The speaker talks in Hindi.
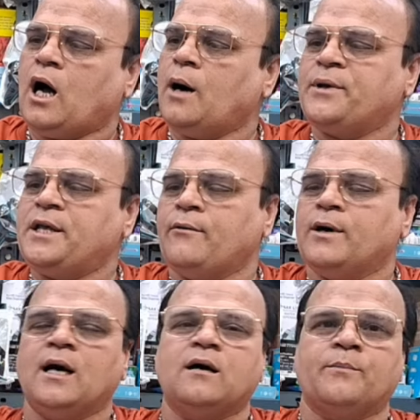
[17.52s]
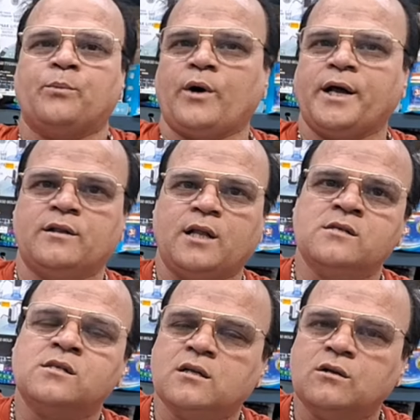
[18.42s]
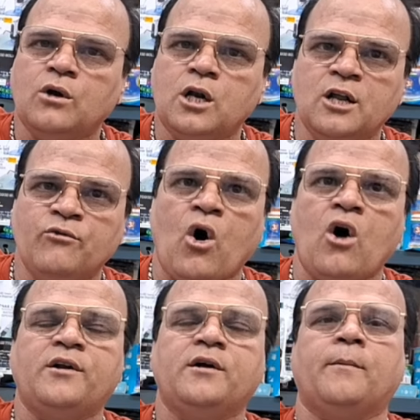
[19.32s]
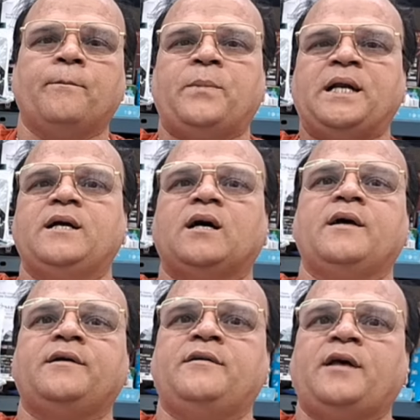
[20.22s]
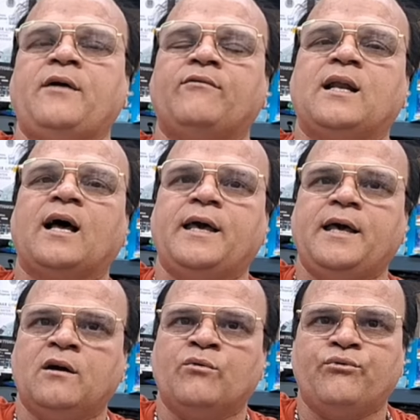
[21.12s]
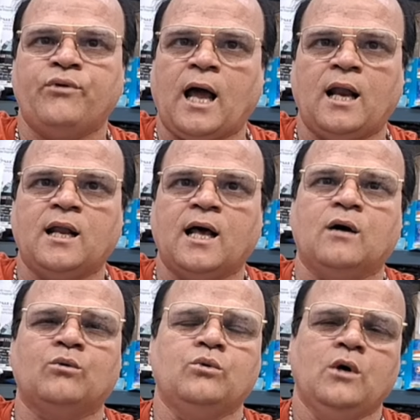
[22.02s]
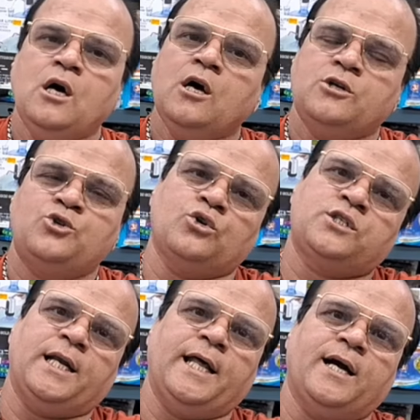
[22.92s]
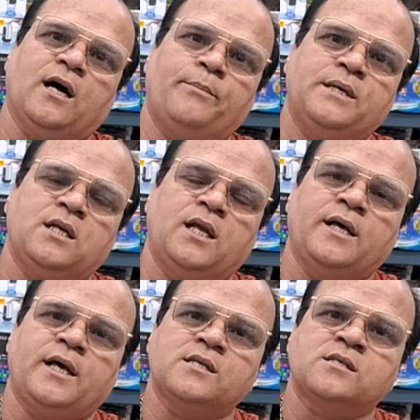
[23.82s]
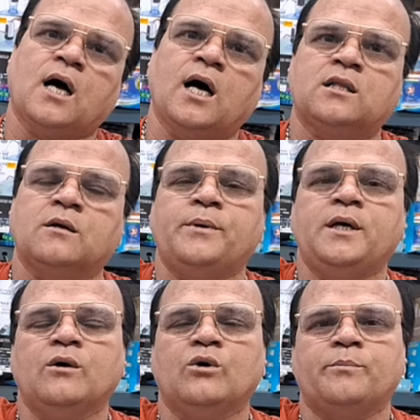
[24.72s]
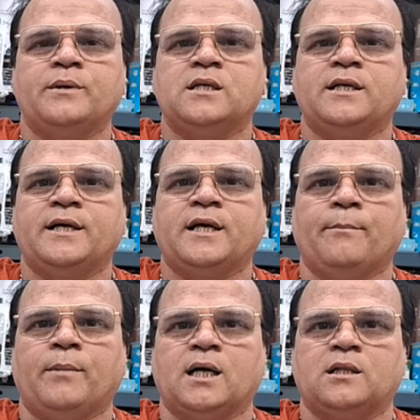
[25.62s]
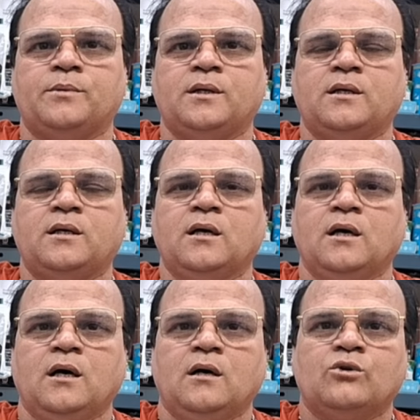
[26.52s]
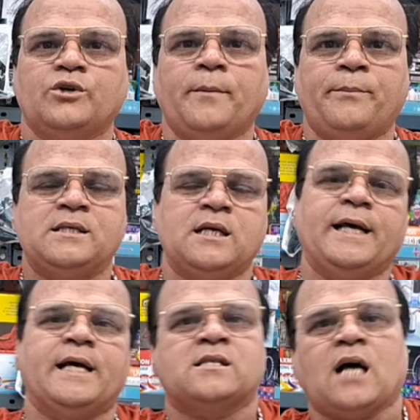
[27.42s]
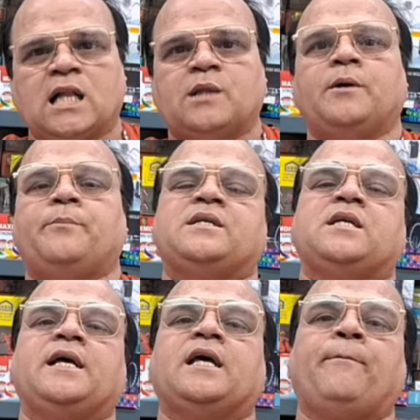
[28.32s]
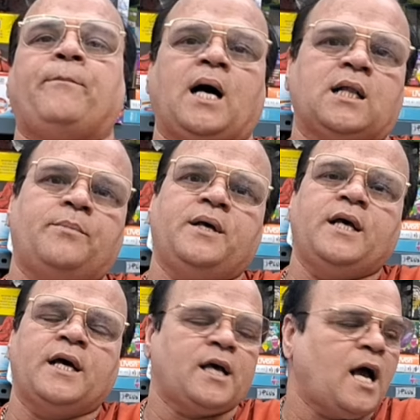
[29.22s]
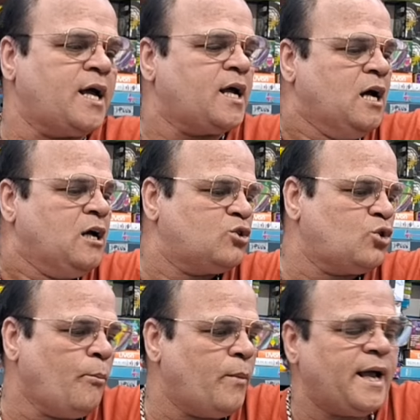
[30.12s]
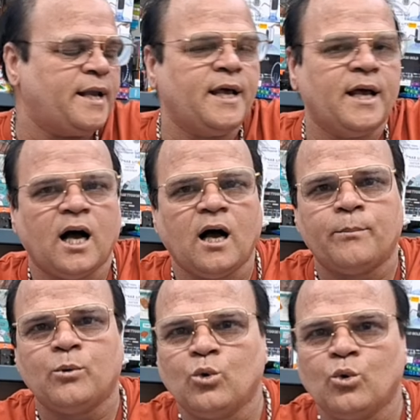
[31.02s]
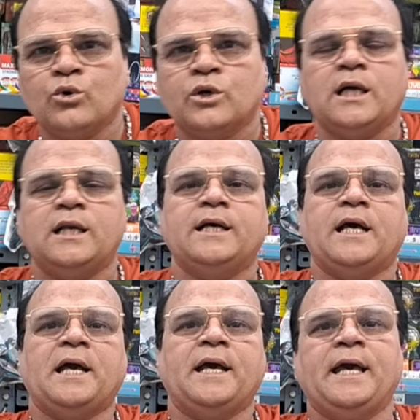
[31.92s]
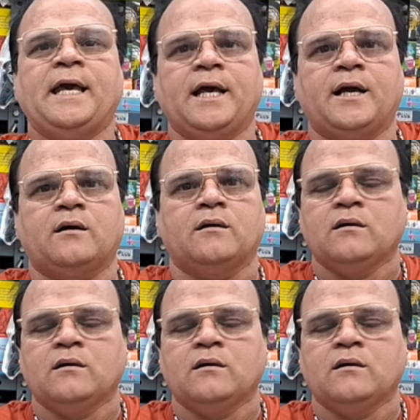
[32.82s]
आप ये वाला अगर प्रोडक्ट देख सकते हो लिवॉन कंपनी का ये वाला एक फैन लाया हूं जो चलेगा बिजली के साथ भी और बिजली के बाद भी तो ये बिजली के साथ भी बिजली के बाद भी ये क्या है तो मैंने आप लोगों के लिए एक